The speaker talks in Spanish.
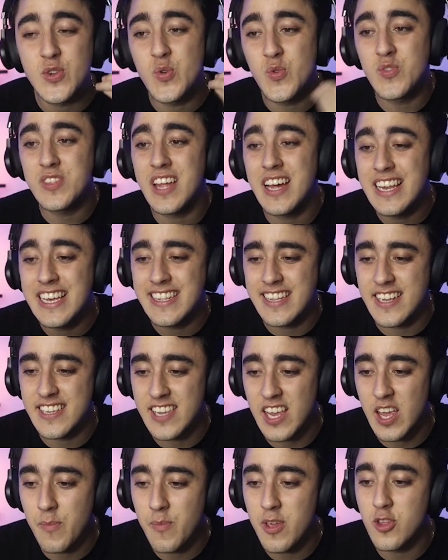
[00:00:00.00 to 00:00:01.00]
una lista de
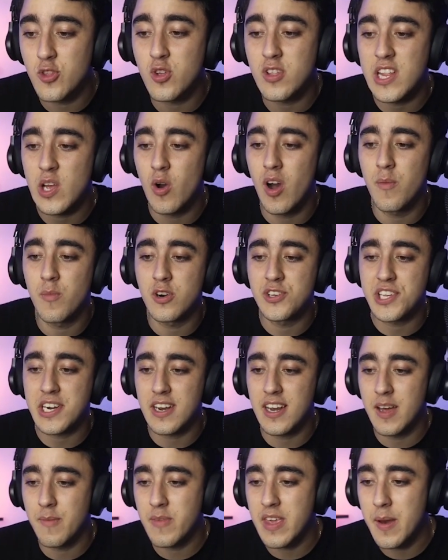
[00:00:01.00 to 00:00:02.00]
seguimiento y te voy a mostrar
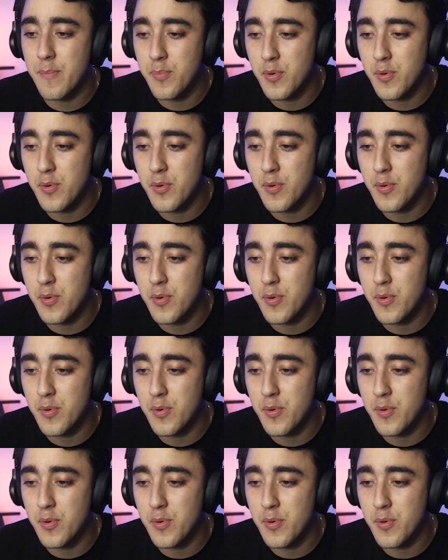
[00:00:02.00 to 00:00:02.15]
la mía por